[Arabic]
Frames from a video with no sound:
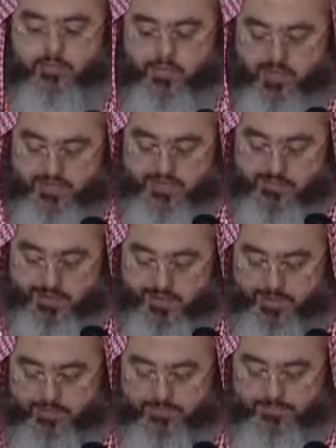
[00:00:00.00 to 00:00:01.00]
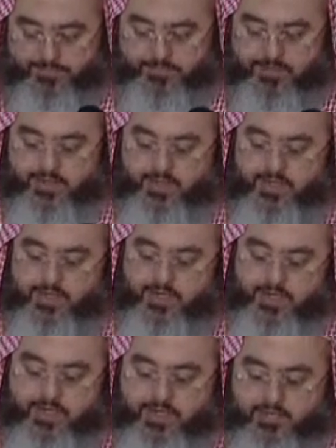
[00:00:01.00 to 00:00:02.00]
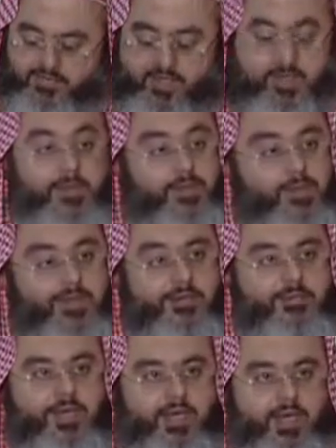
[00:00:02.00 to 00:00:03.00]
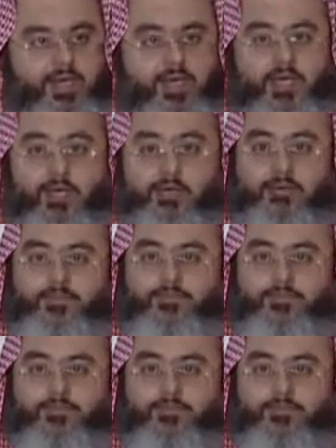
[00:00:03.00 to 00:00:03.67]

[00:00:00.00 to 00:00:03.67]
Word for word: المناسبة لكن في كثير من الأحيان